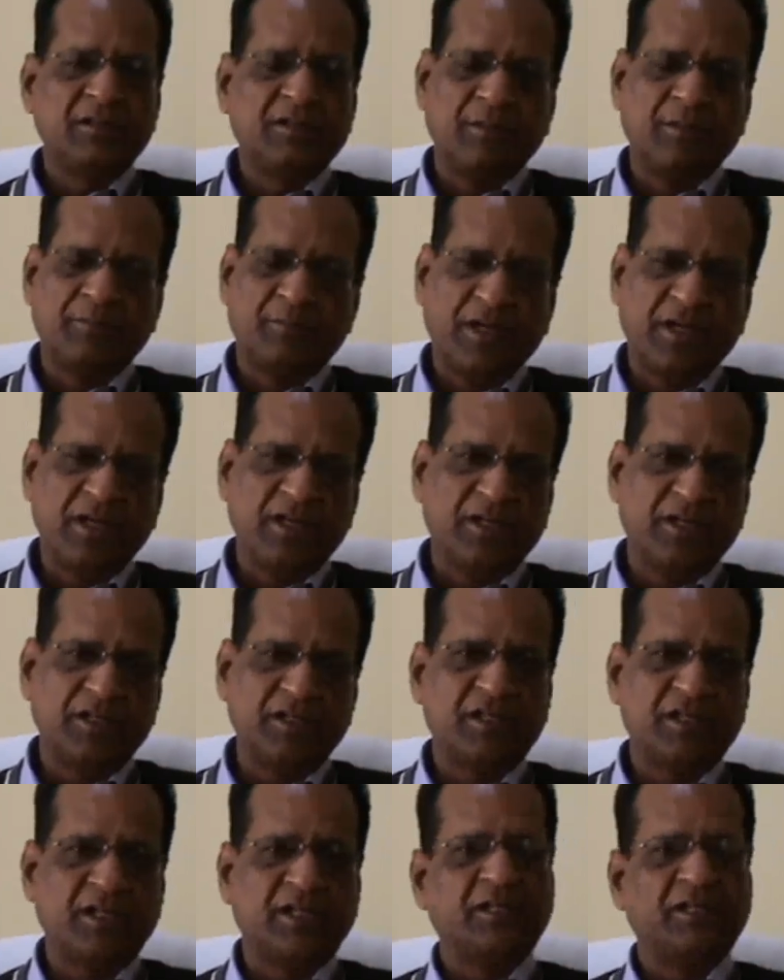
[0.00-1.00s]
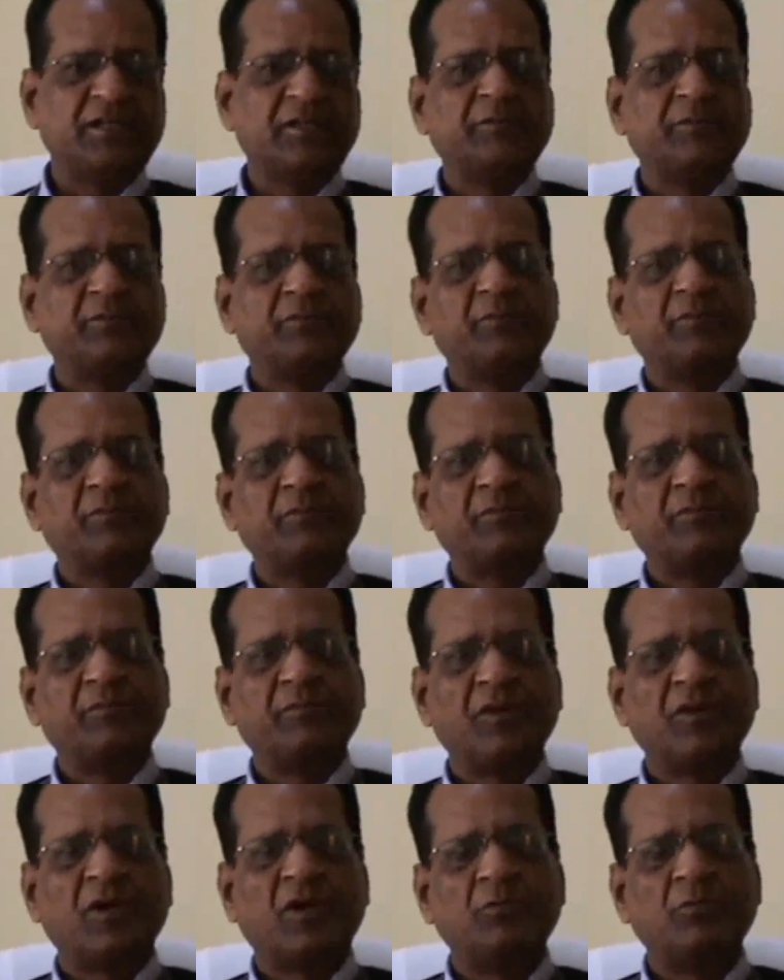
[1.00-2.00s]
संपन्न की
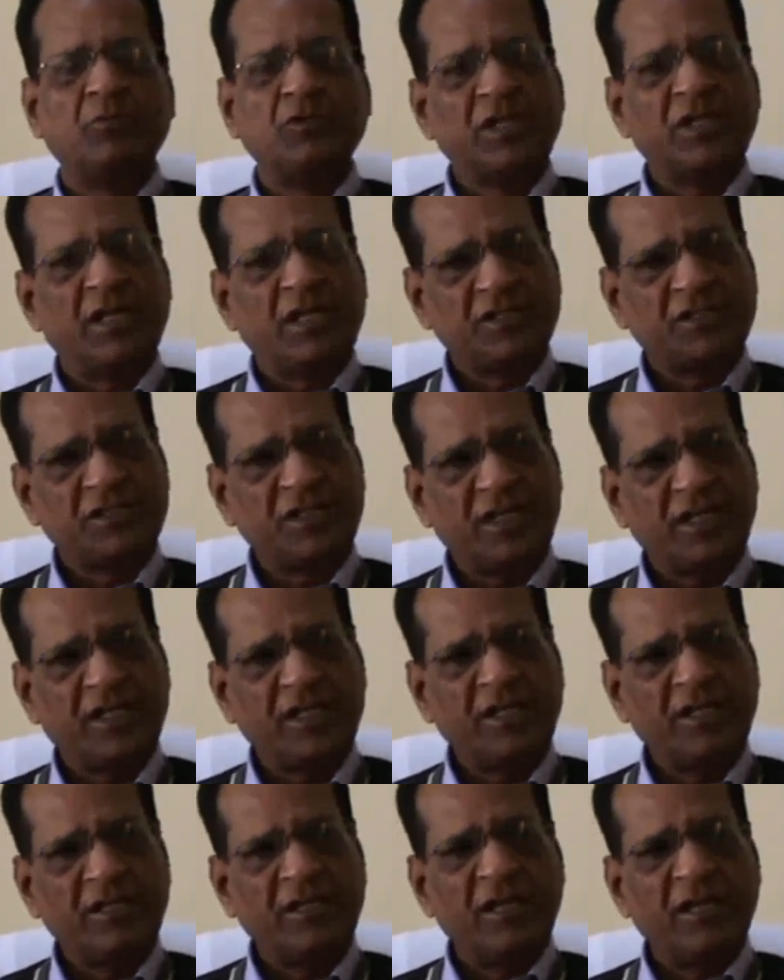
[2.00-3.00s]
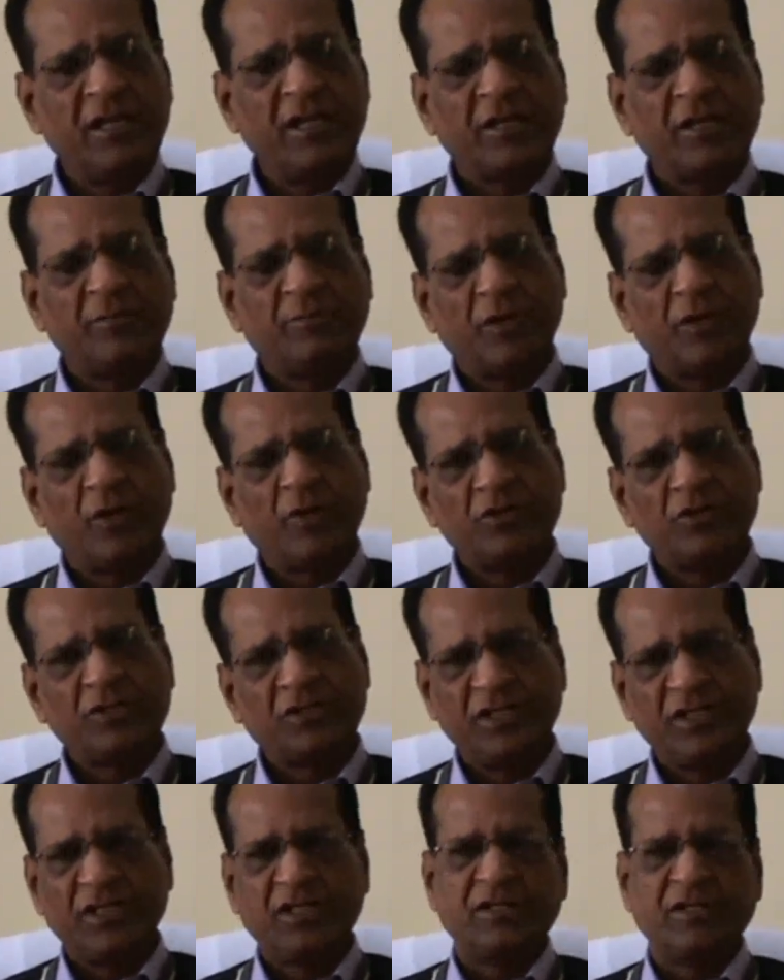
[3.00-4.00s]
जाएगी और मुझे आशा है कि बहुत
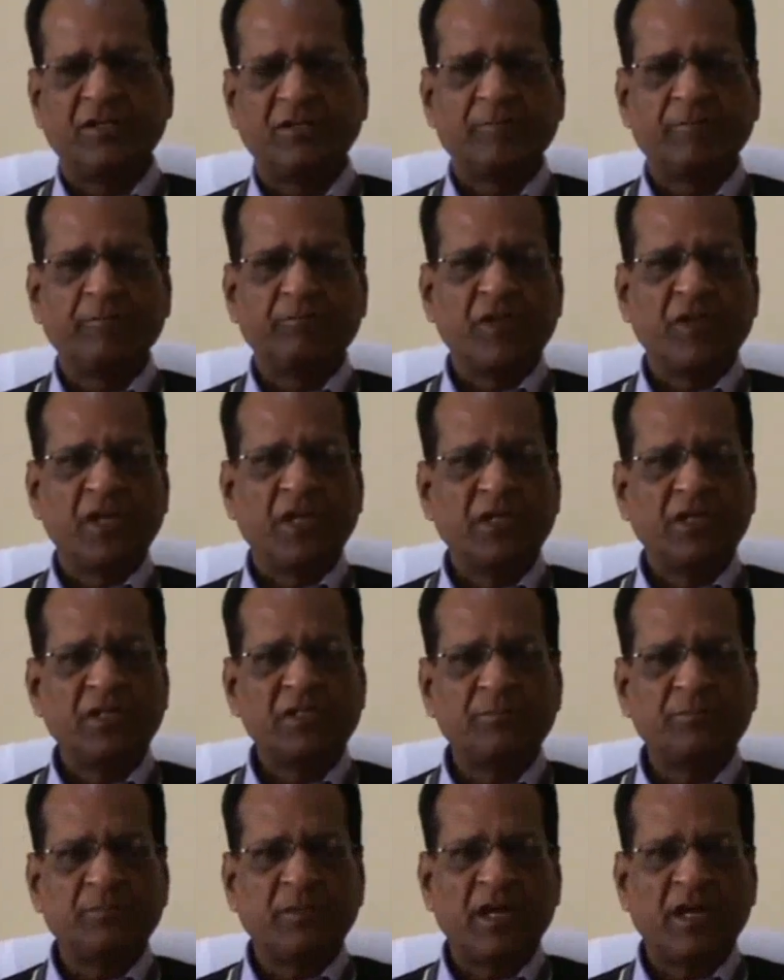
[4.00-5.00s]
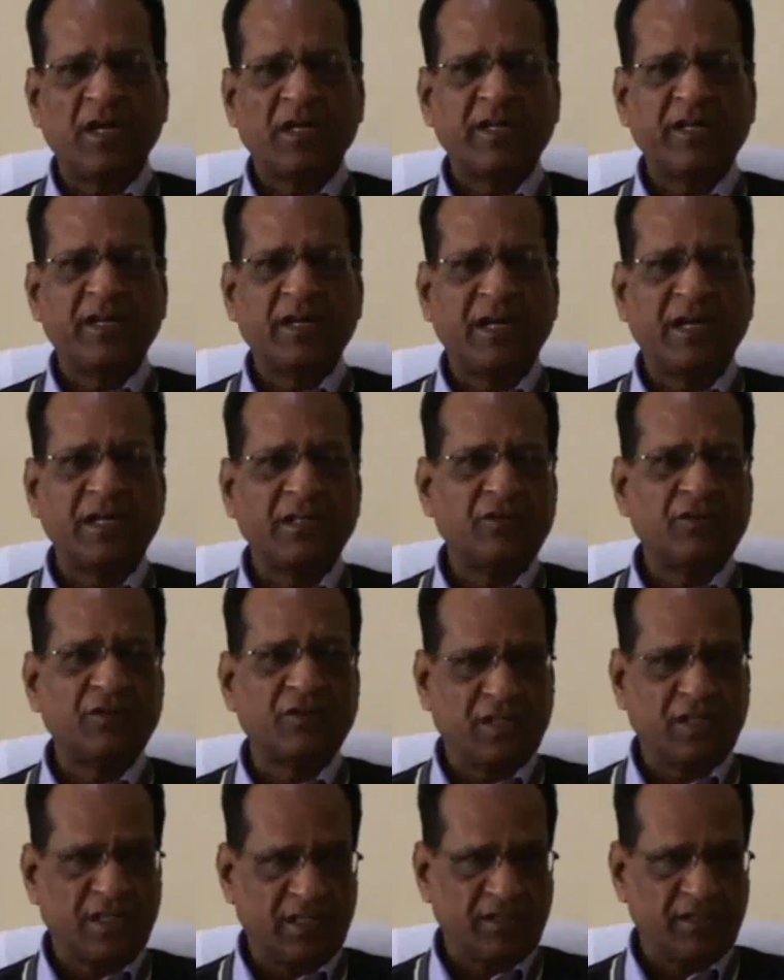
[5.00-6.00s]
शीघ्र इस माह के अंत
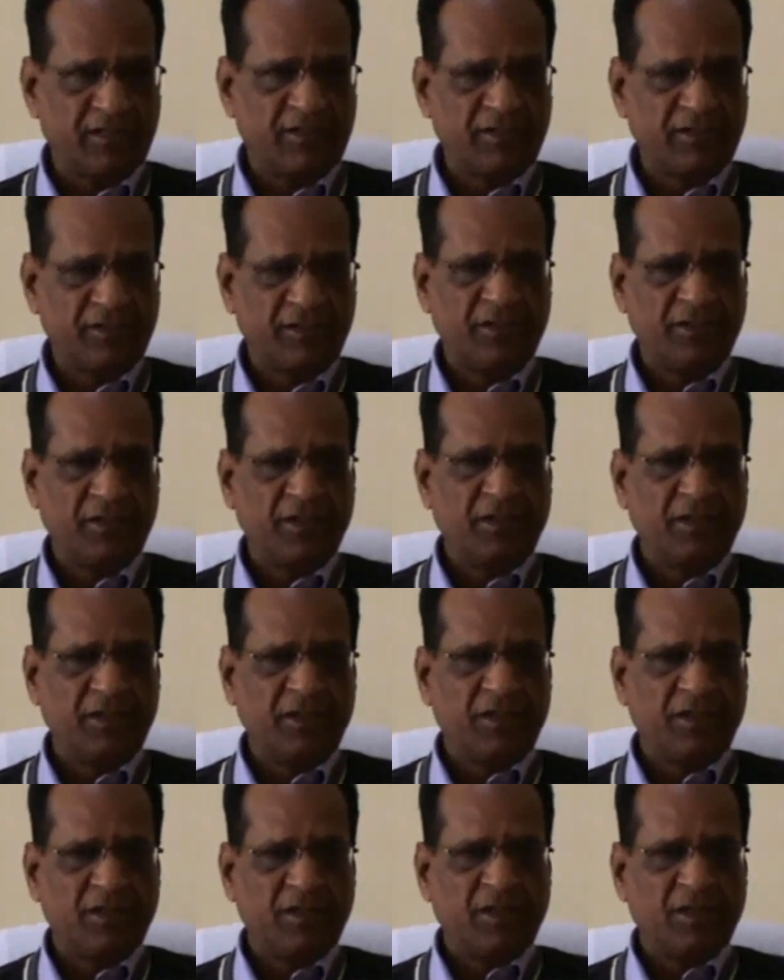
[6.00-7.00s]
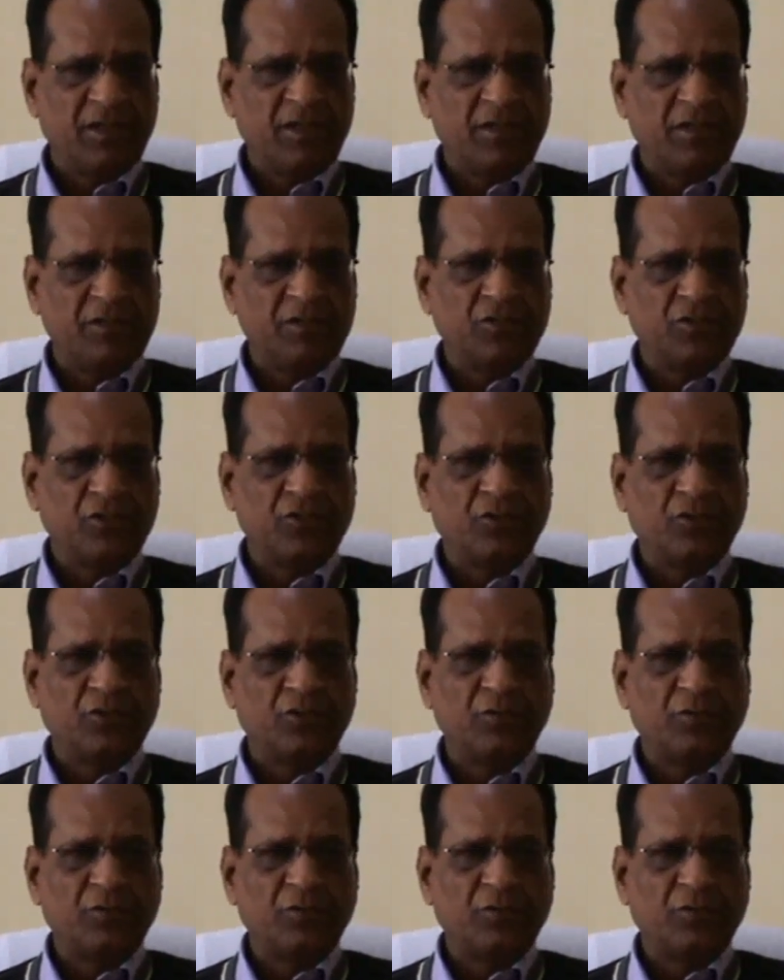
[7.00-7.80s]
तक जो